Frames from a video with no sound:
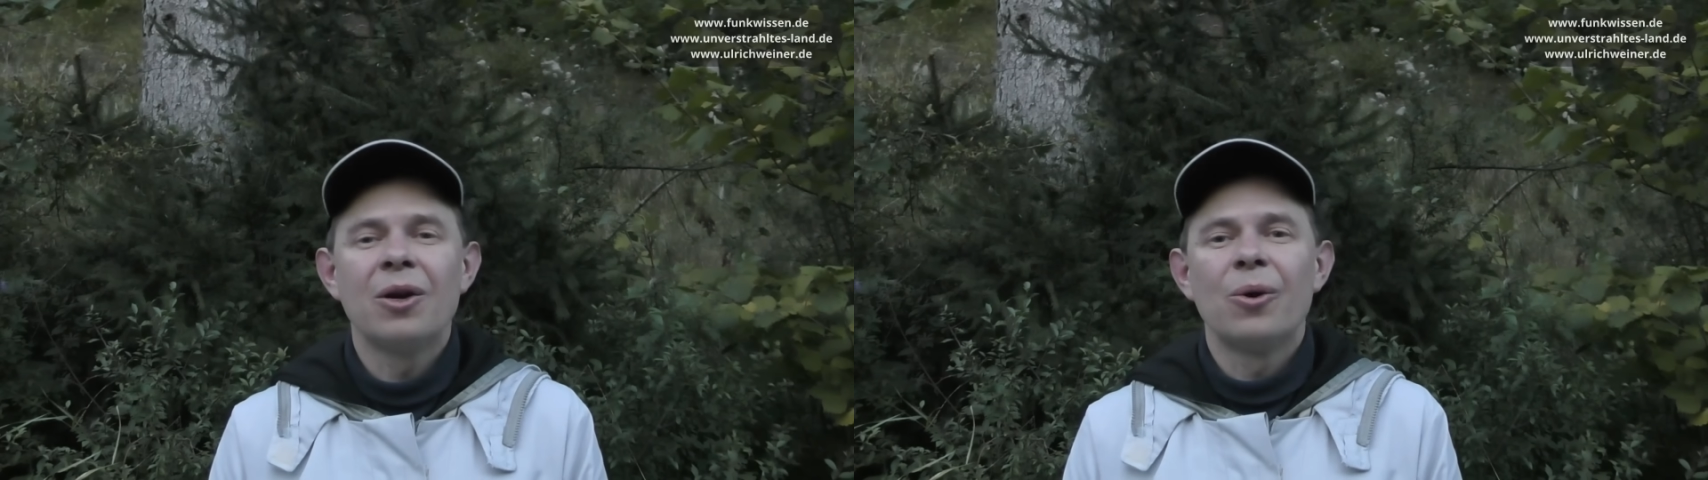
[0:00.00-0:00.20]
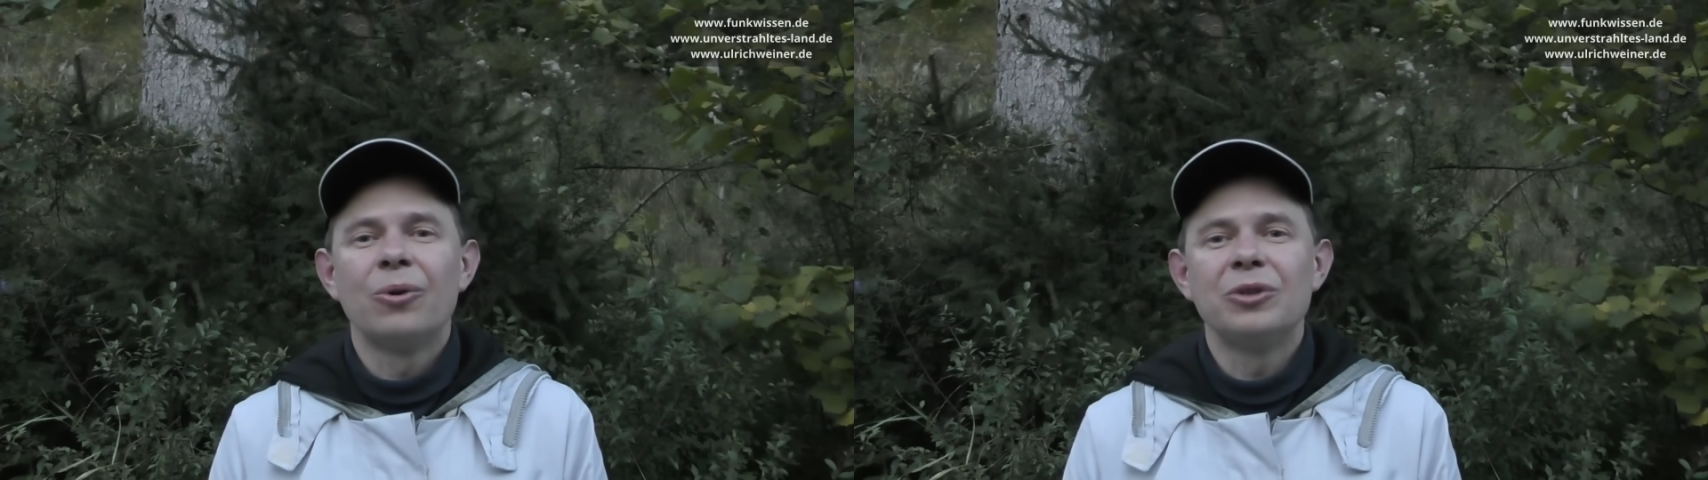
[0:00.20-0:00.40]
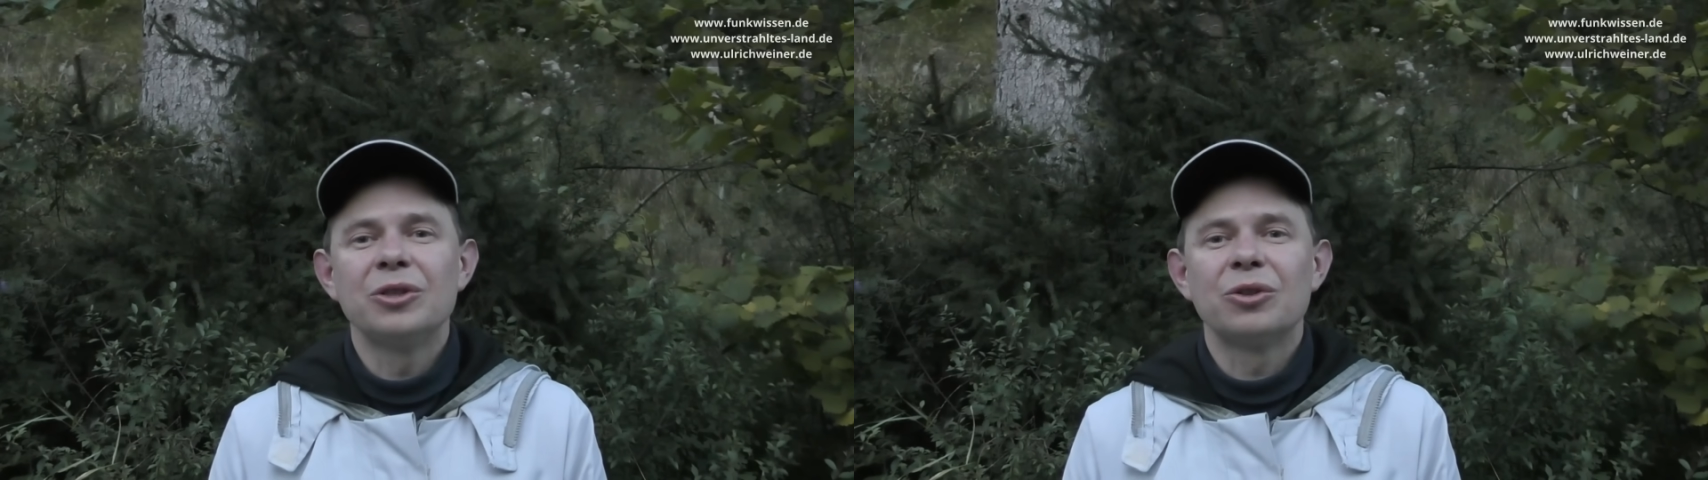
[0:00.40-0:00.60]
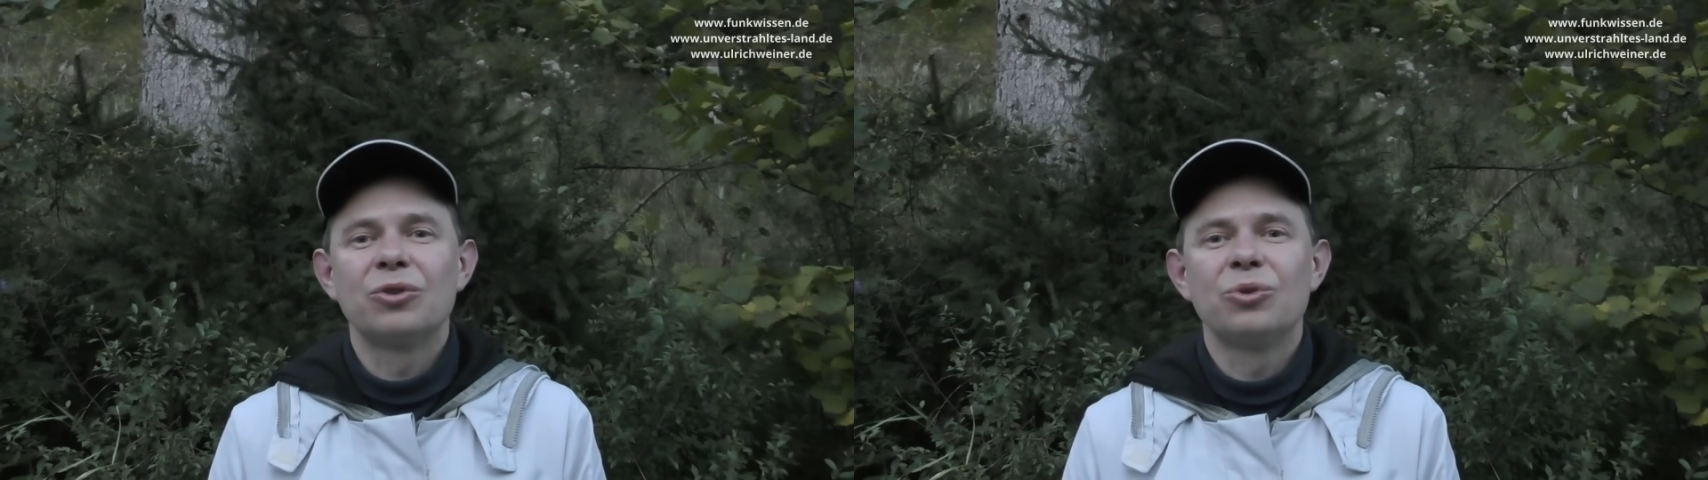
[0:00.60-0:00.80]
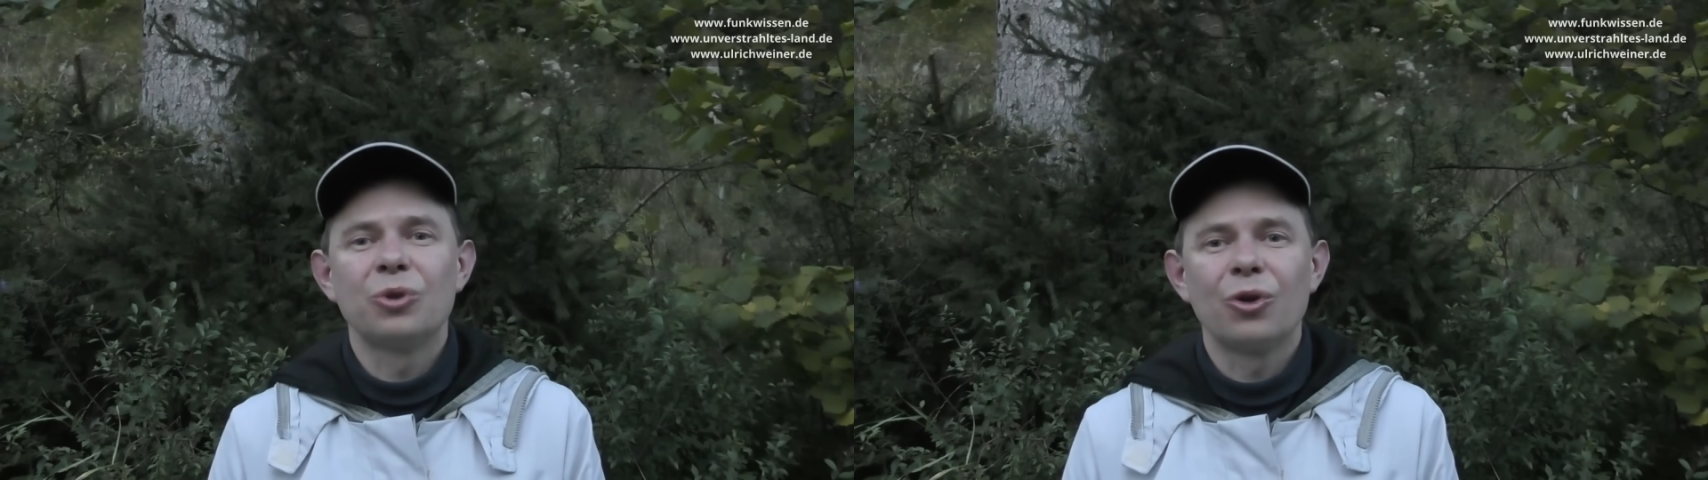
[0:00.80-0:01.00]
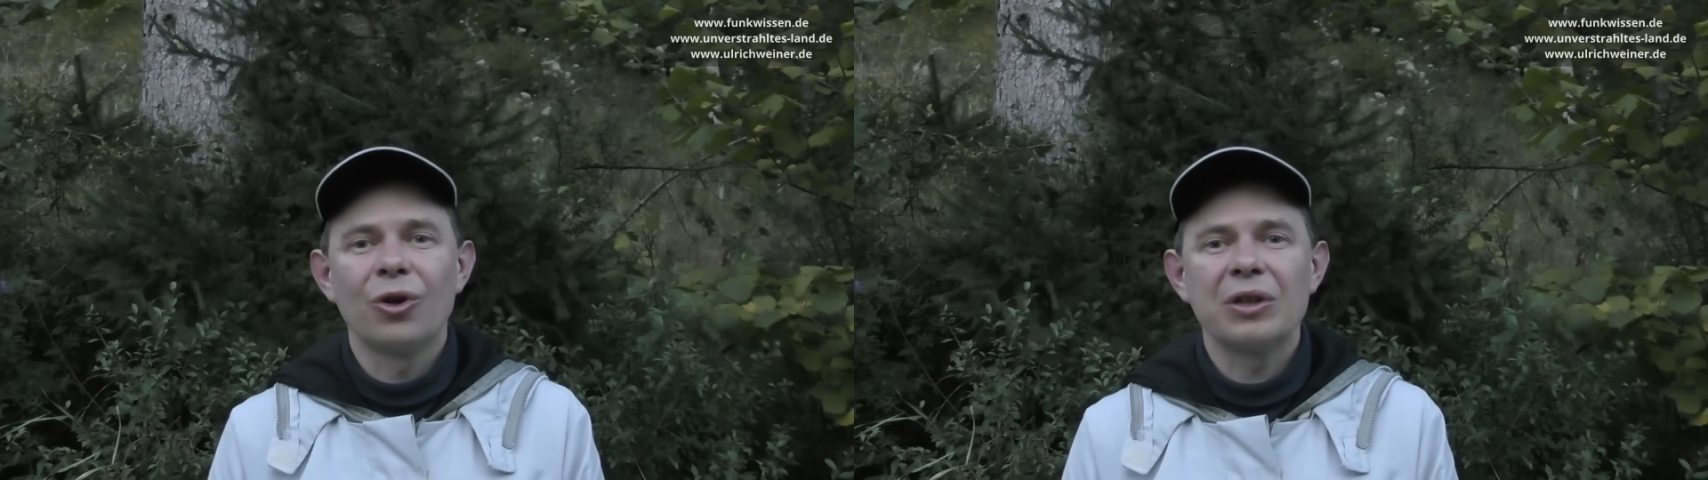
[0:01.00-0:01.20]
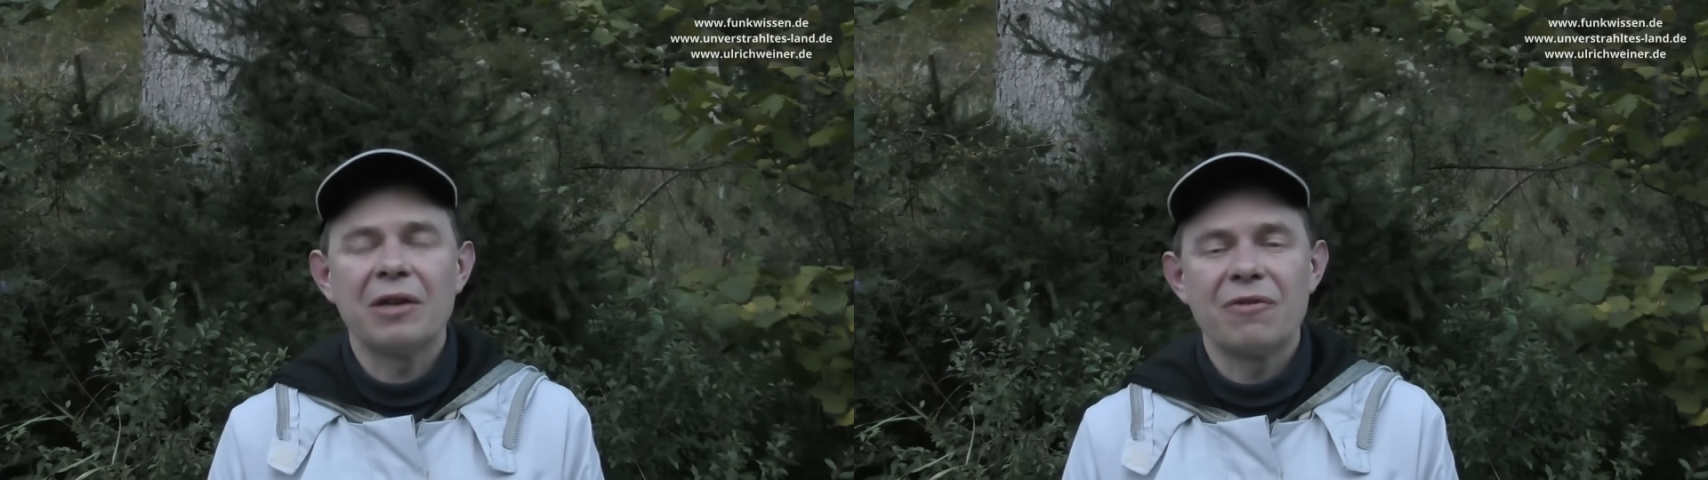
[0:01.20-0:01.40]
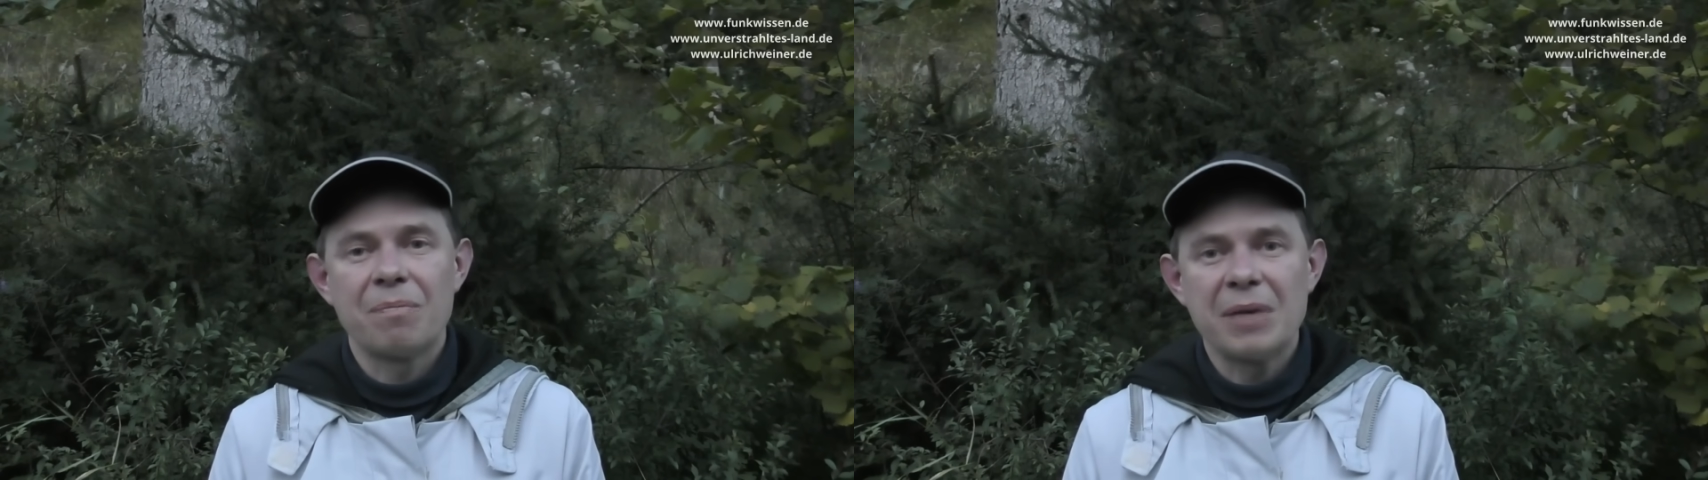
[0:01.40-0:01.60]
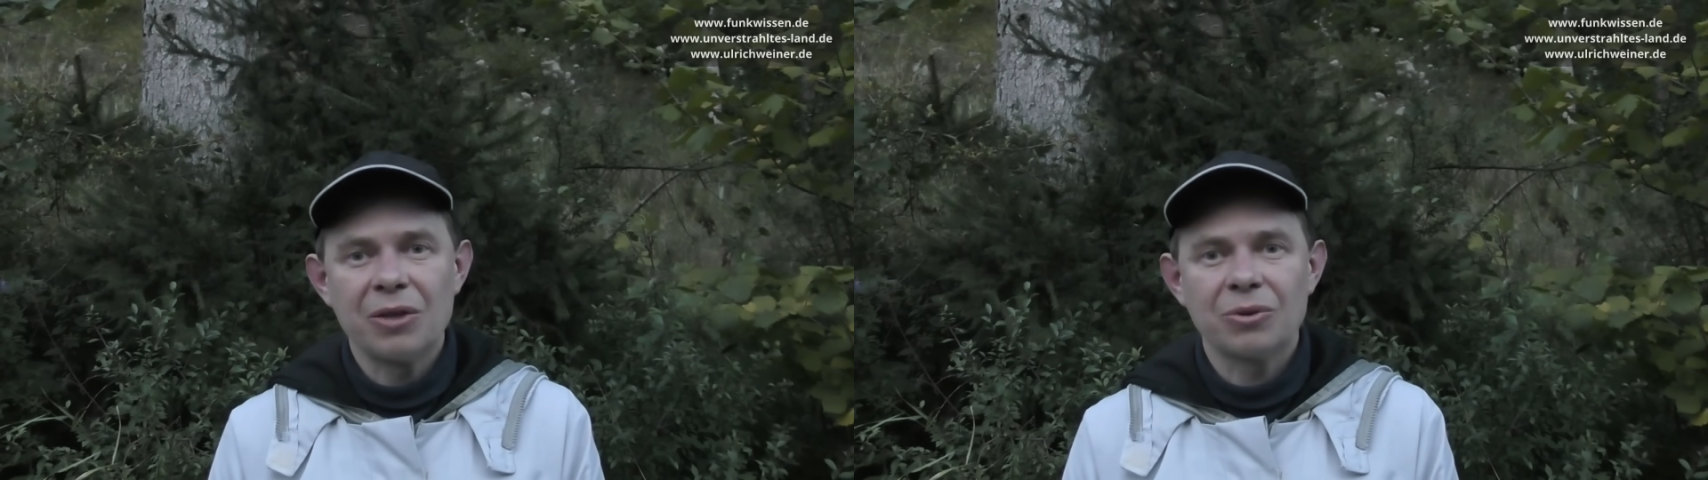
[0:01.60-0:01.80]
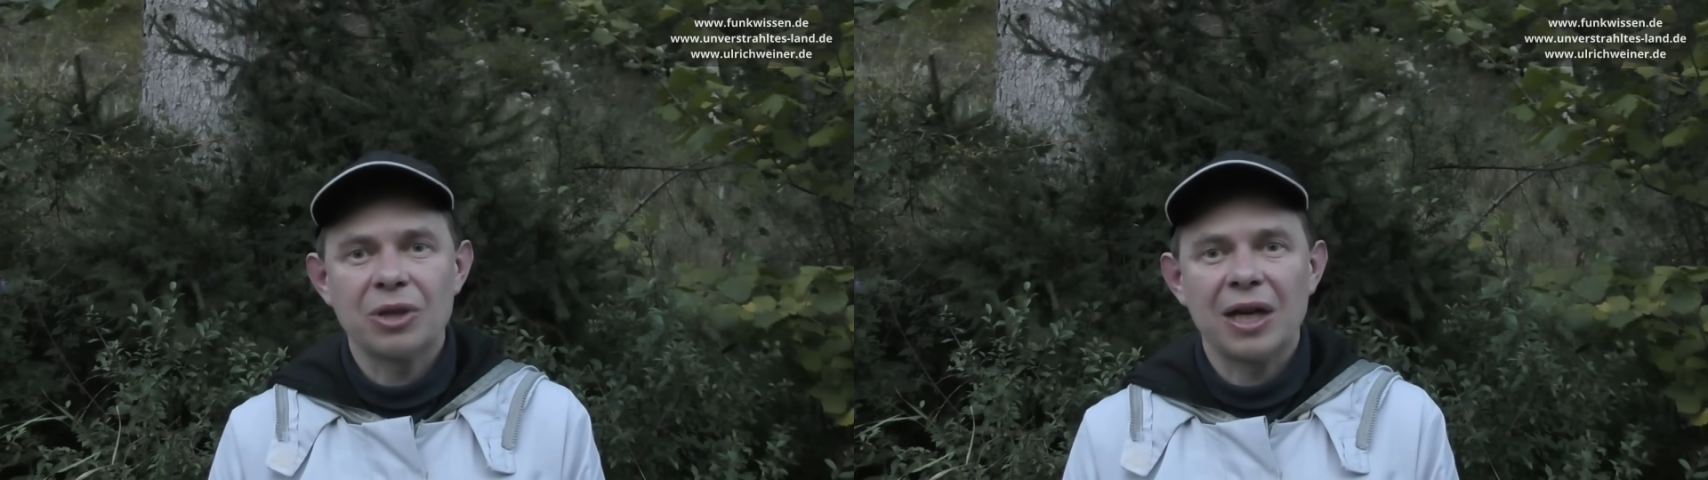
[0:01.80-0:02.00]
und die dazugehörige
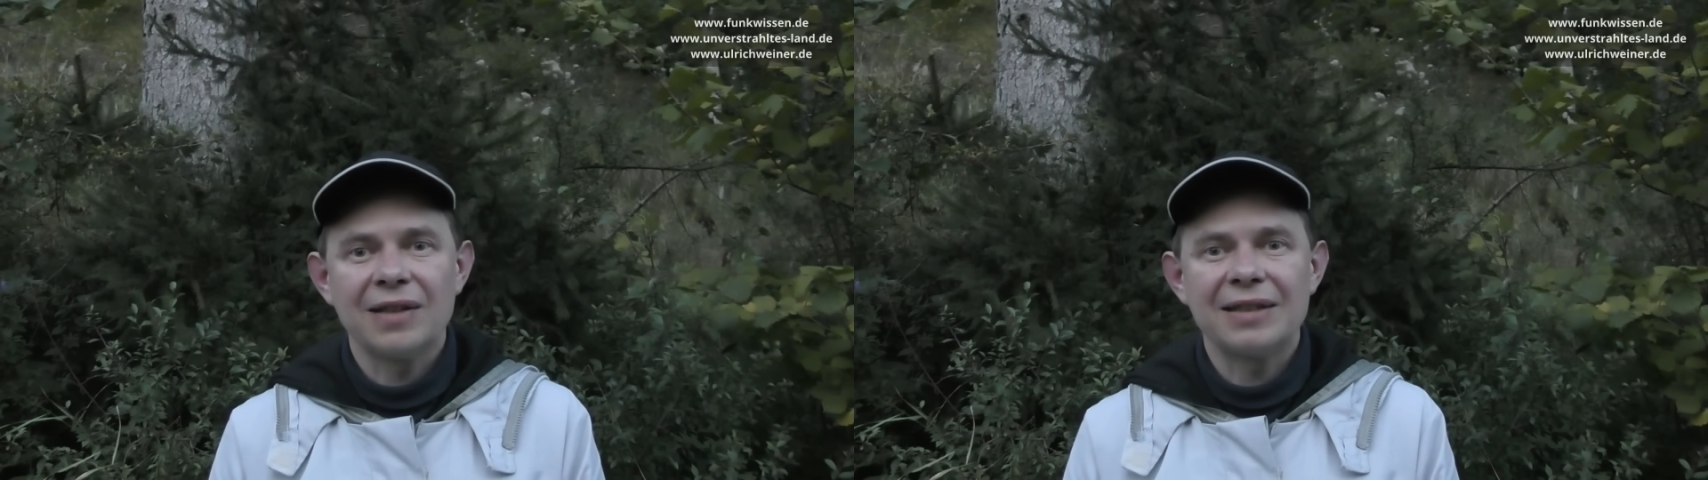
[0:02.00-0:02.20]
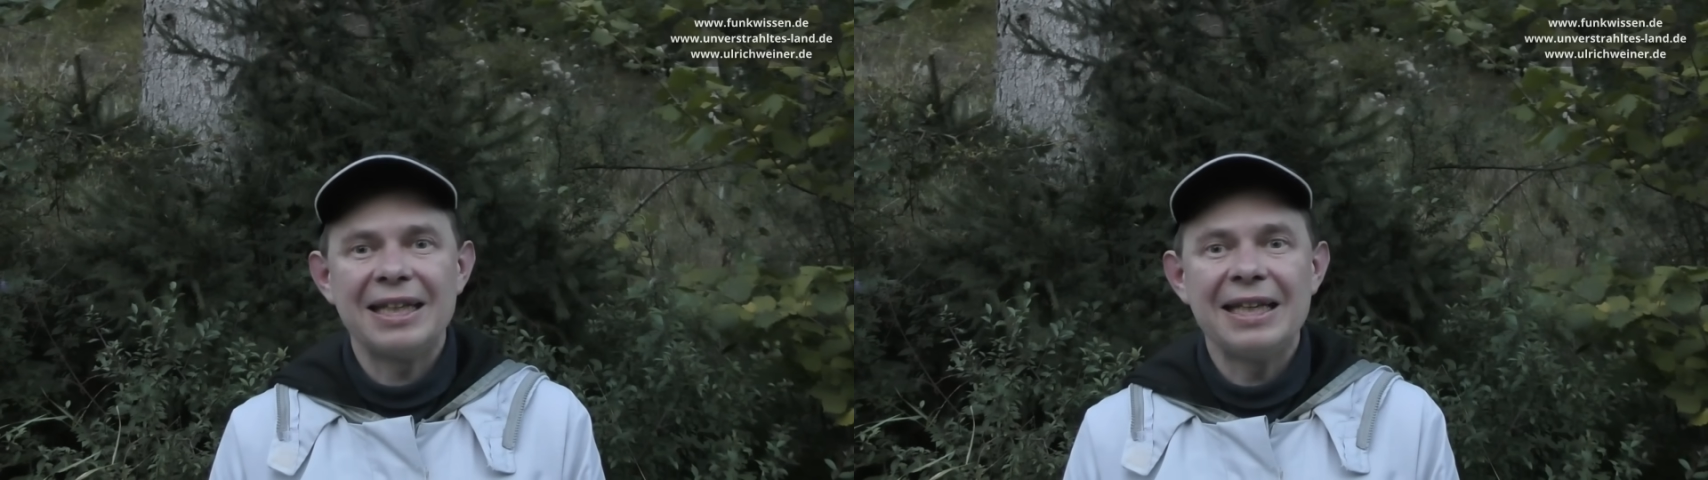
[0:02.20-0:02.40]
Verbindungsstraße